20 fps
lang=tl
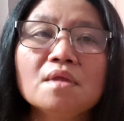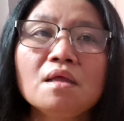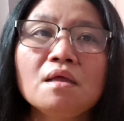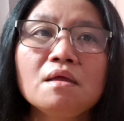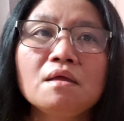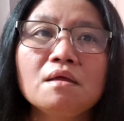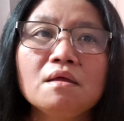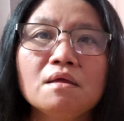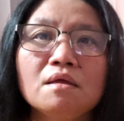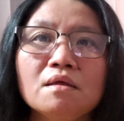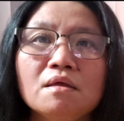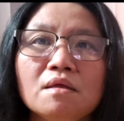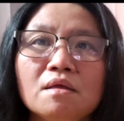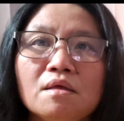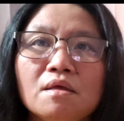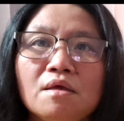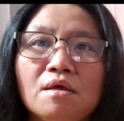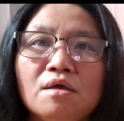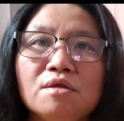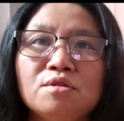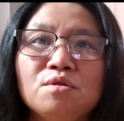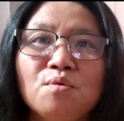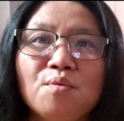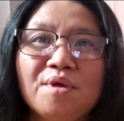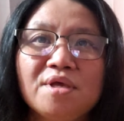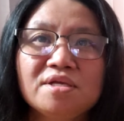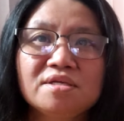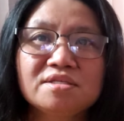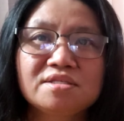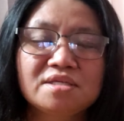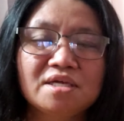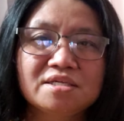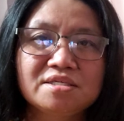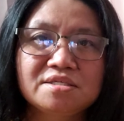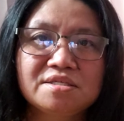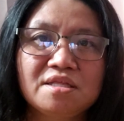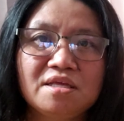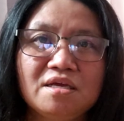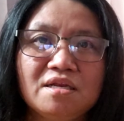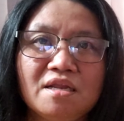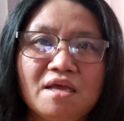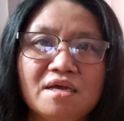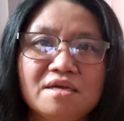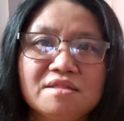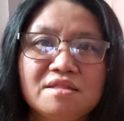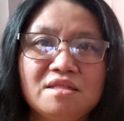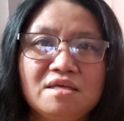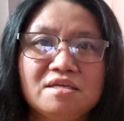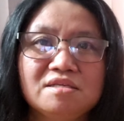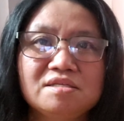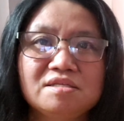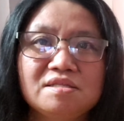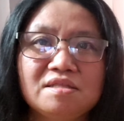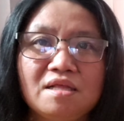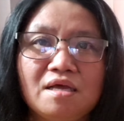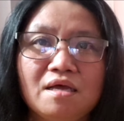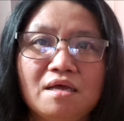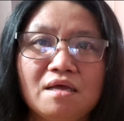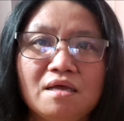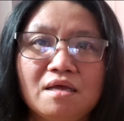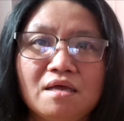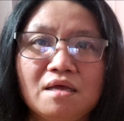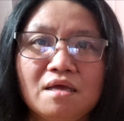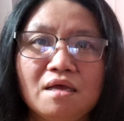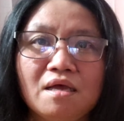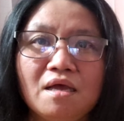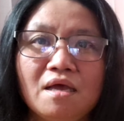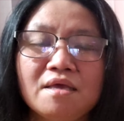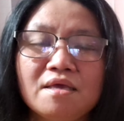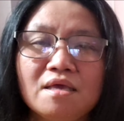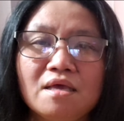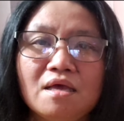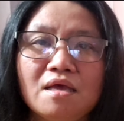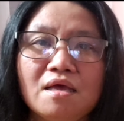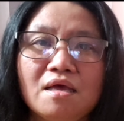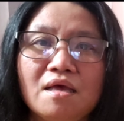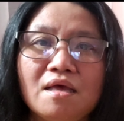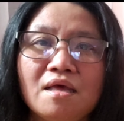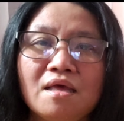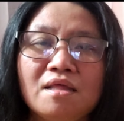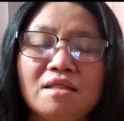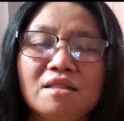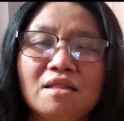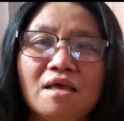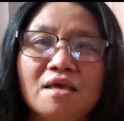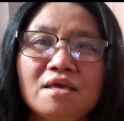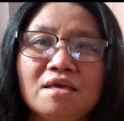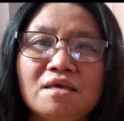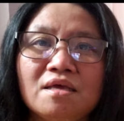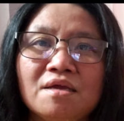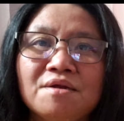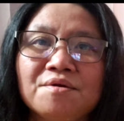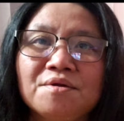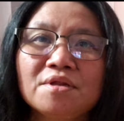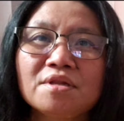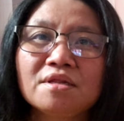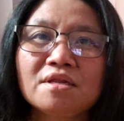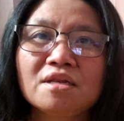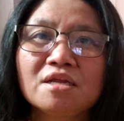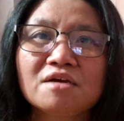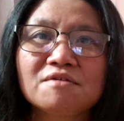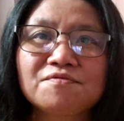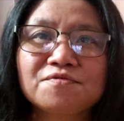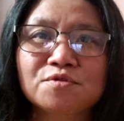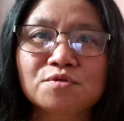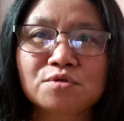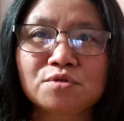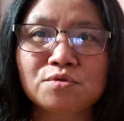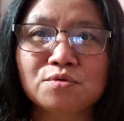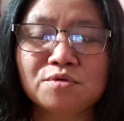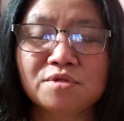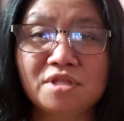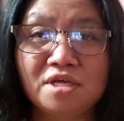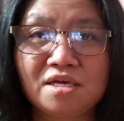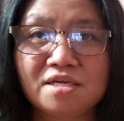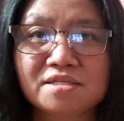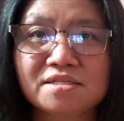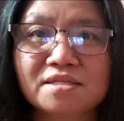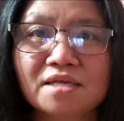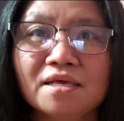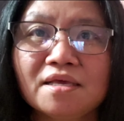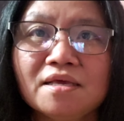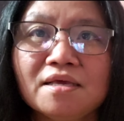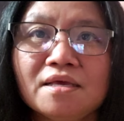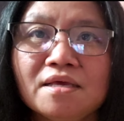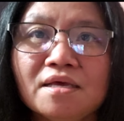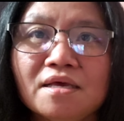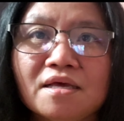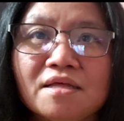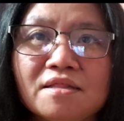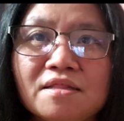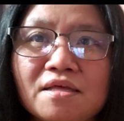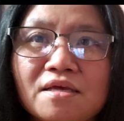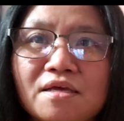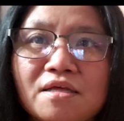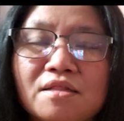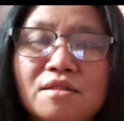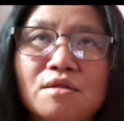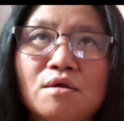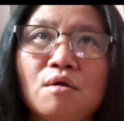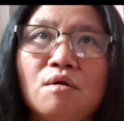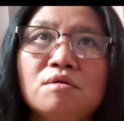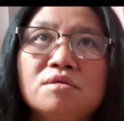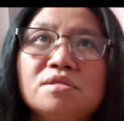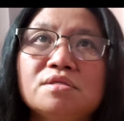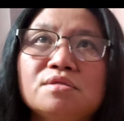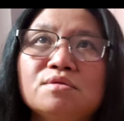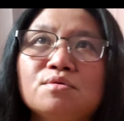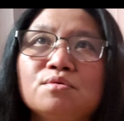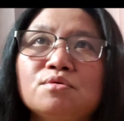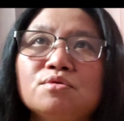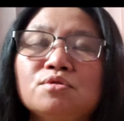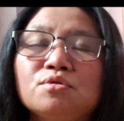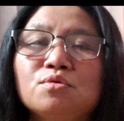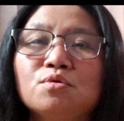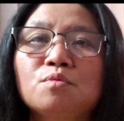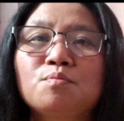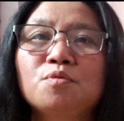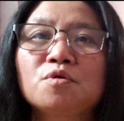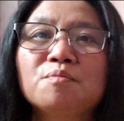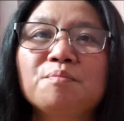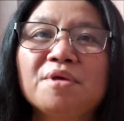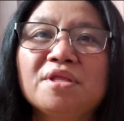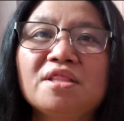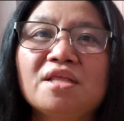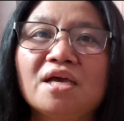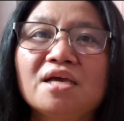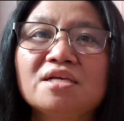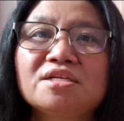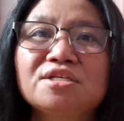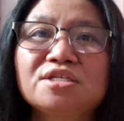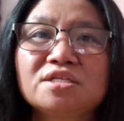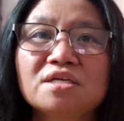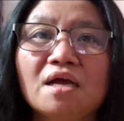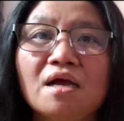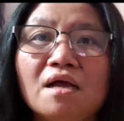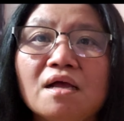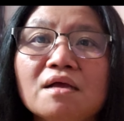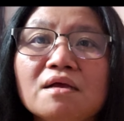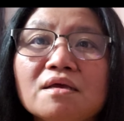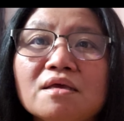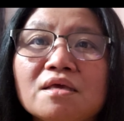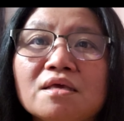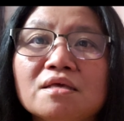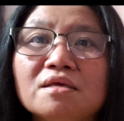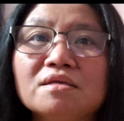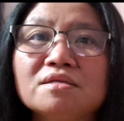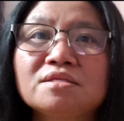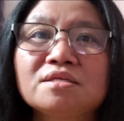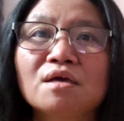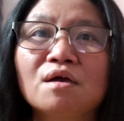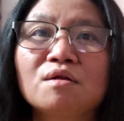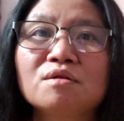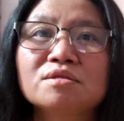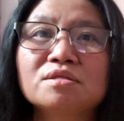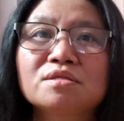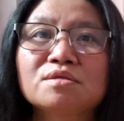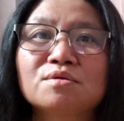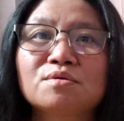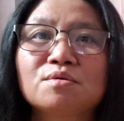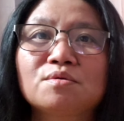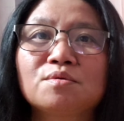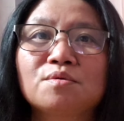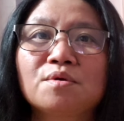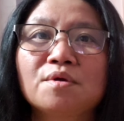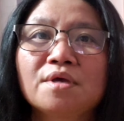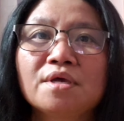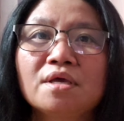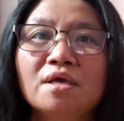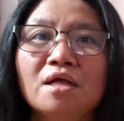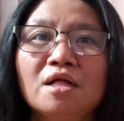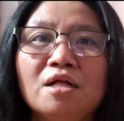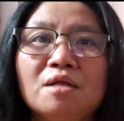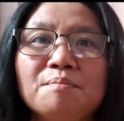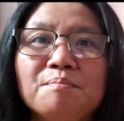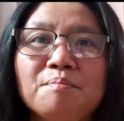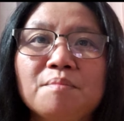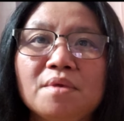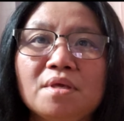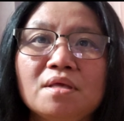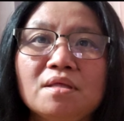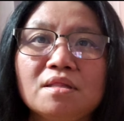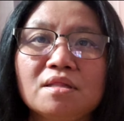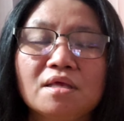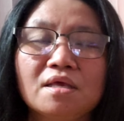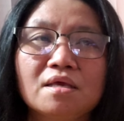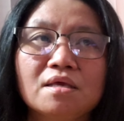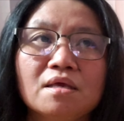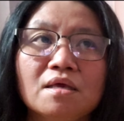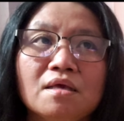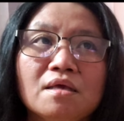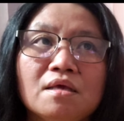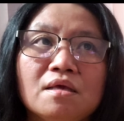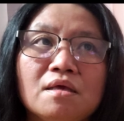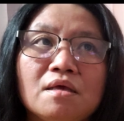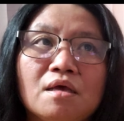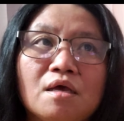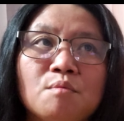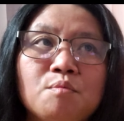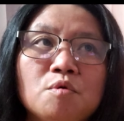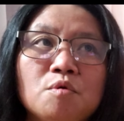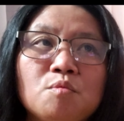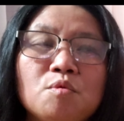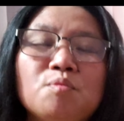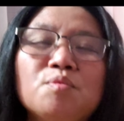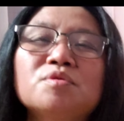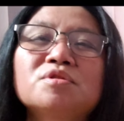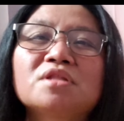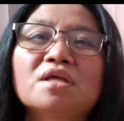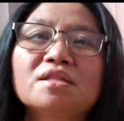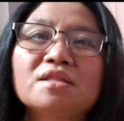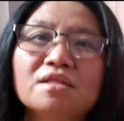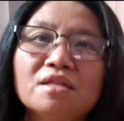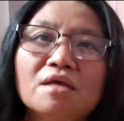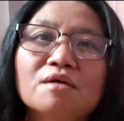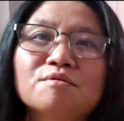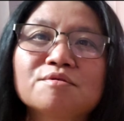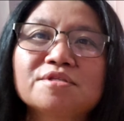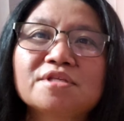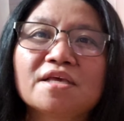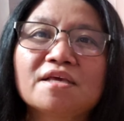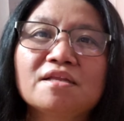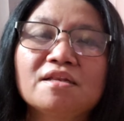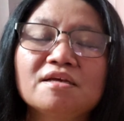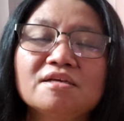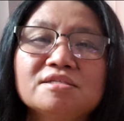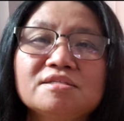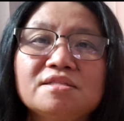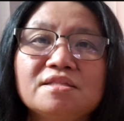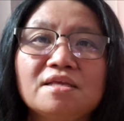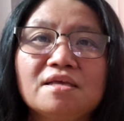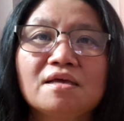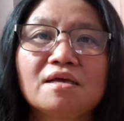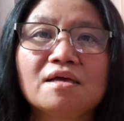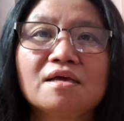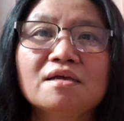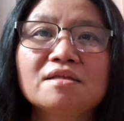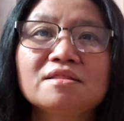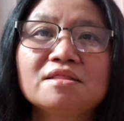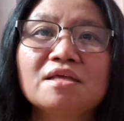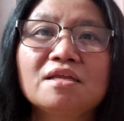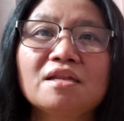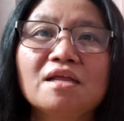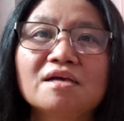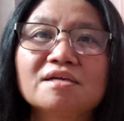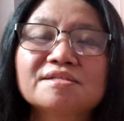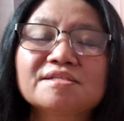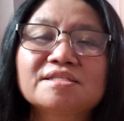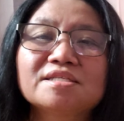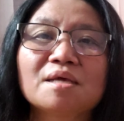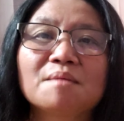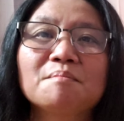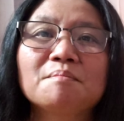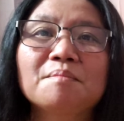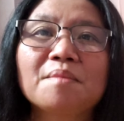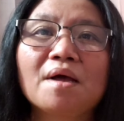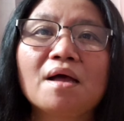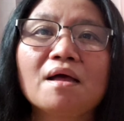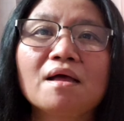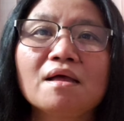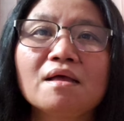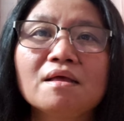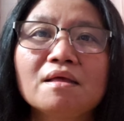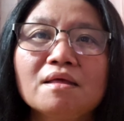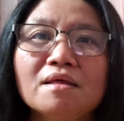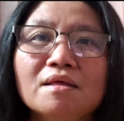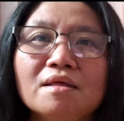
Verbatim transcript: uh, doing such thing like this na I and I, I really love to do this and then also to forbida is he, she also helped me like uh, pumupunta din ako sa LS niya tinang samba